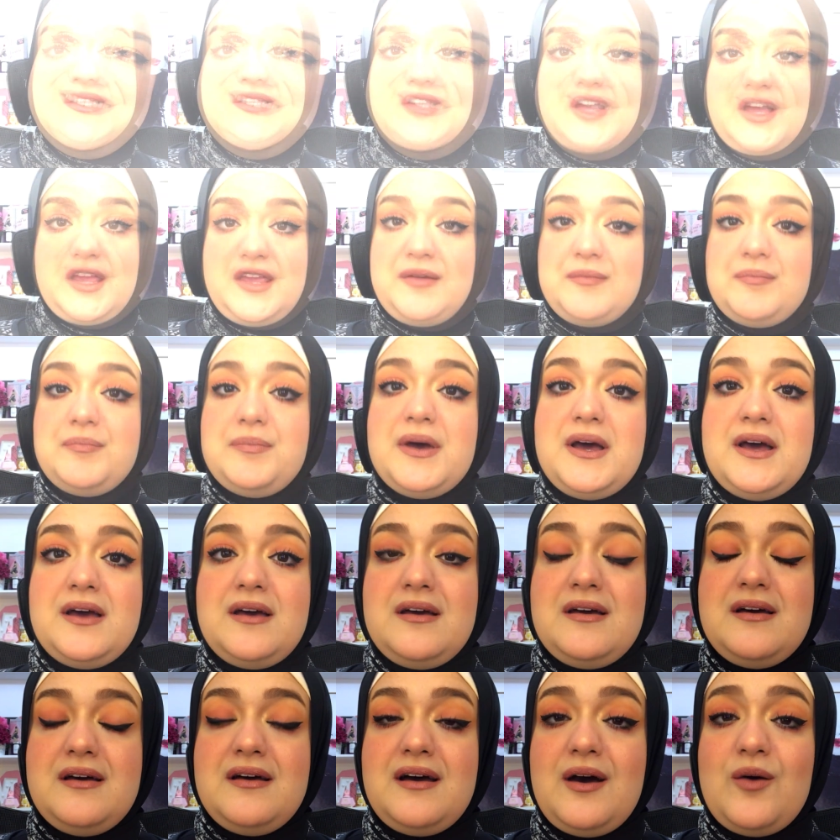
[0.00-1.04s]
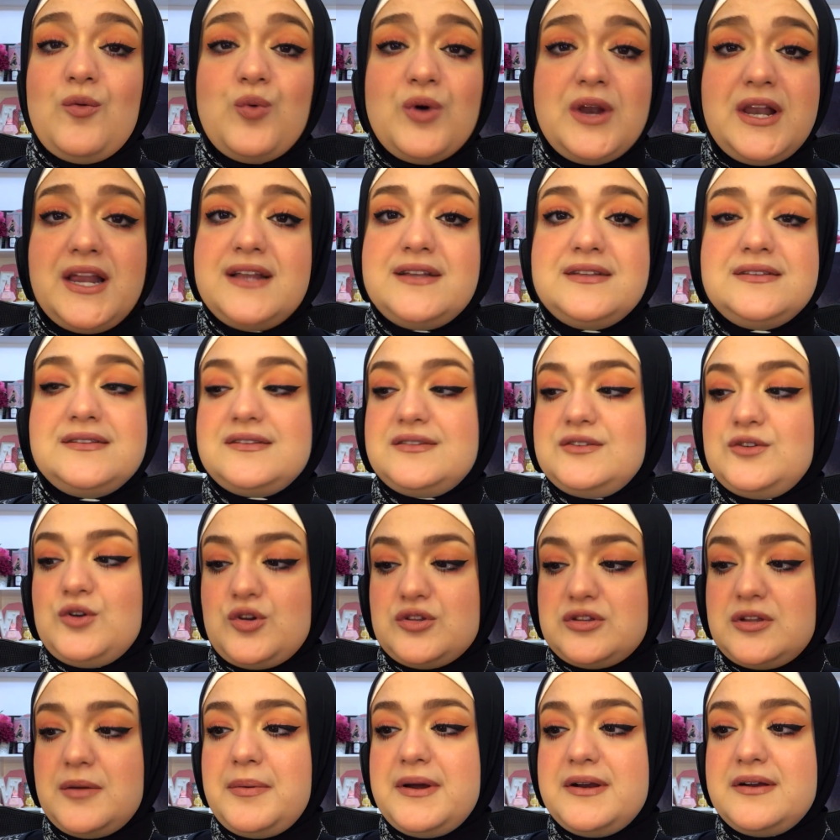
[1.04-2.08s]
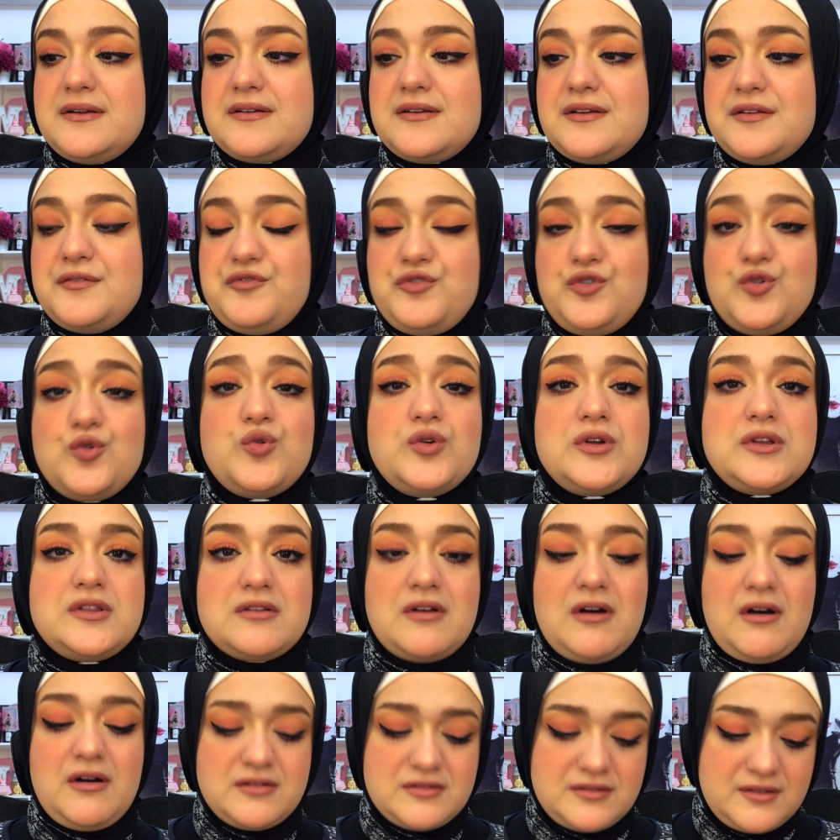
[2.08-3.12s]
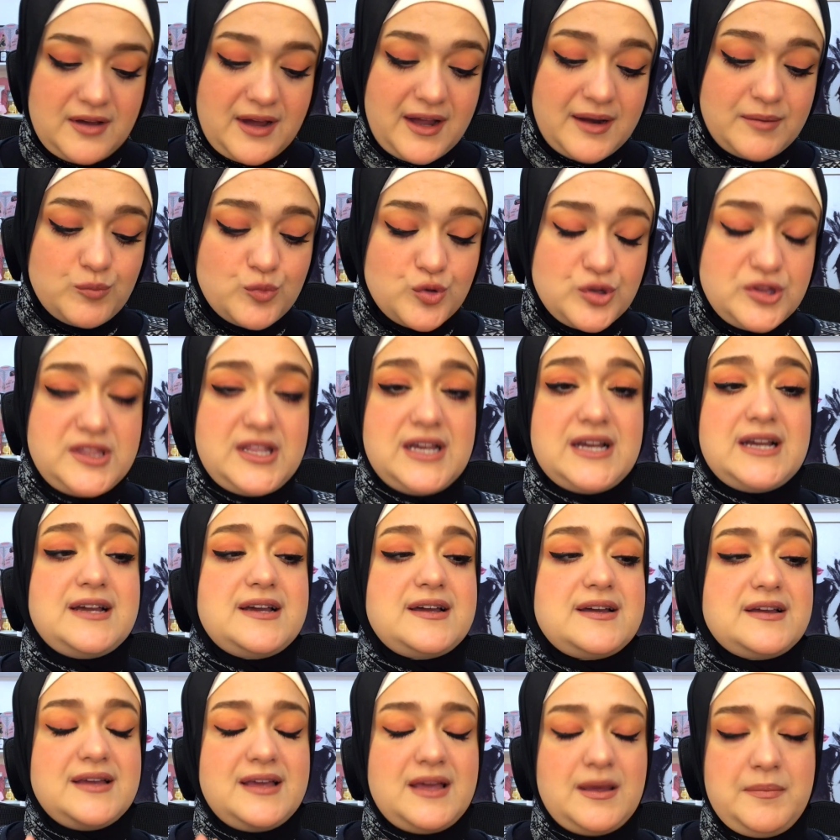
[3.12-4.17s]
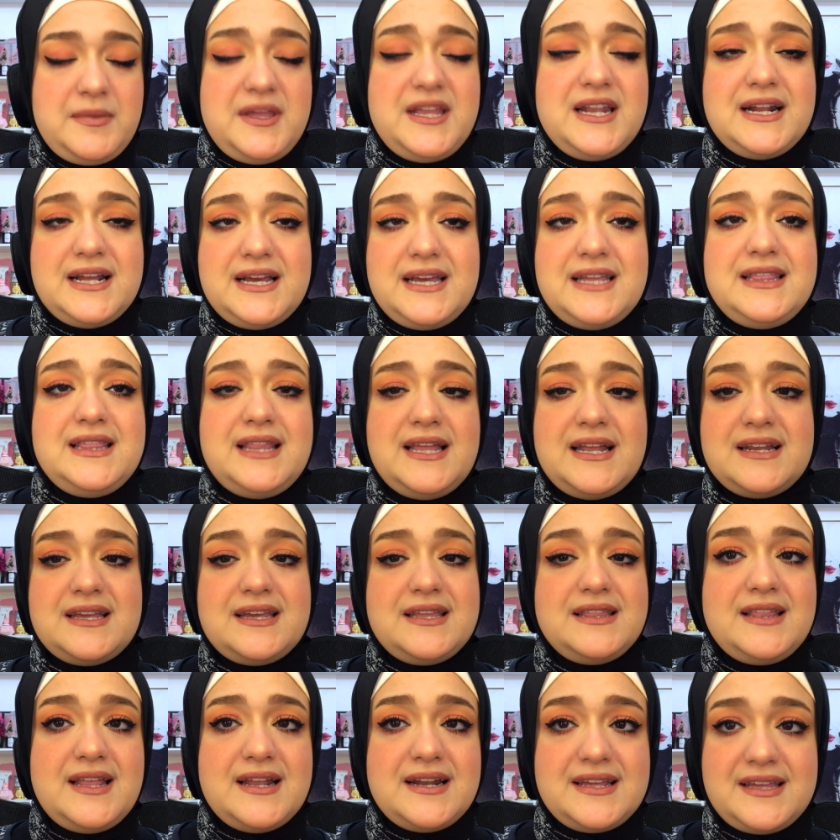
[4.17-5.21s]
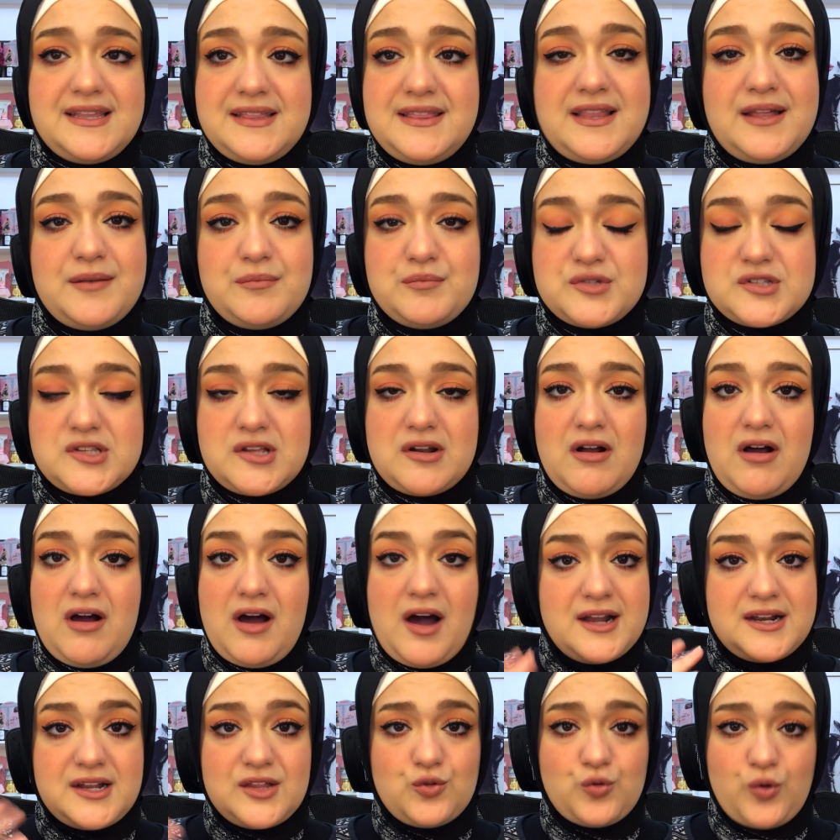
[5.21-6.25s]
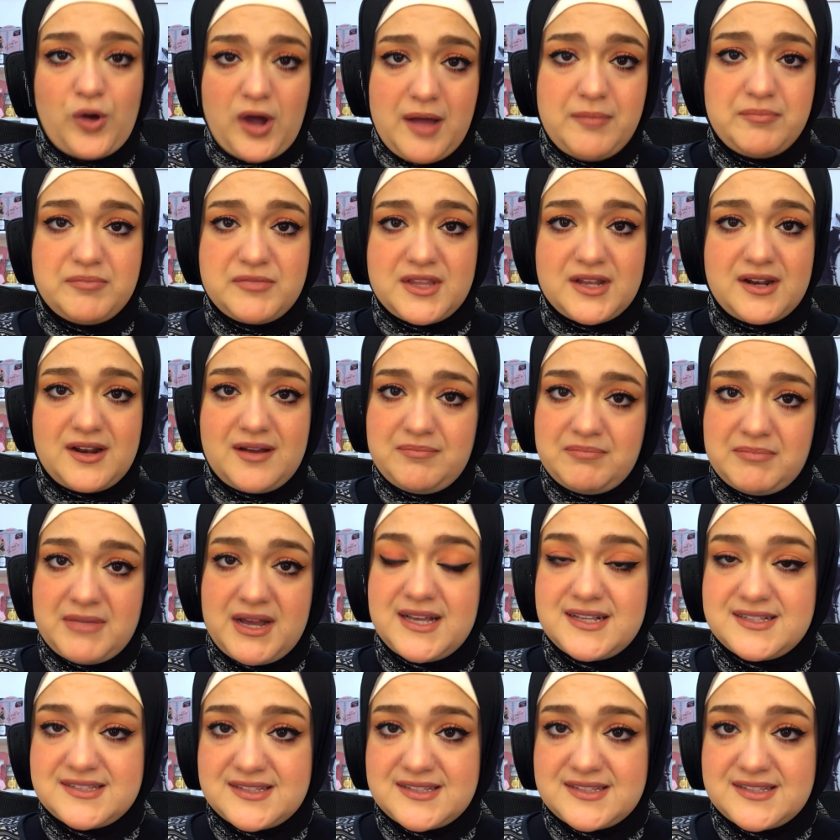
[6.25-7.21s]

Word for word: طيب آه، اولا يعتبر ريفيو النهارده عن منتج جميل جدا جدا جدا بصراحه انا توهمت لما